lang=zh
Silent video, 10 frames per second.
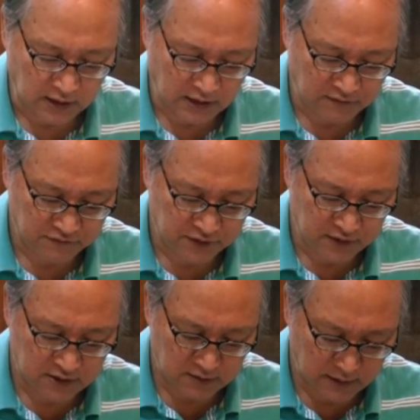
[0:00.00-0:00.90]
阿菲
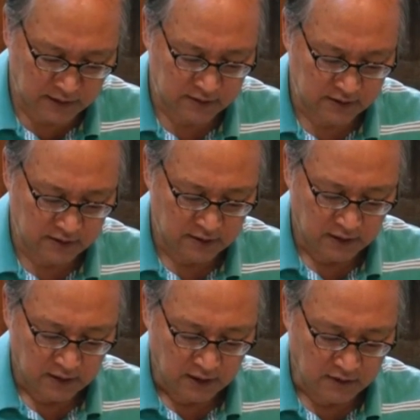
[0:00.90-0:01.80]
克曼的
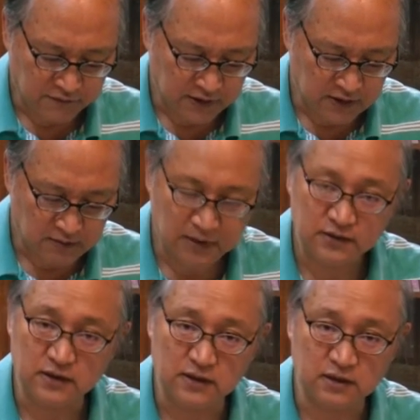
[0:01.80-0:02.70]
阿菲克曼
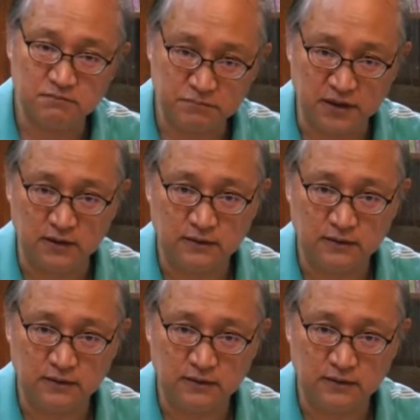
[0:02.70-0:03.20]
的一个饼。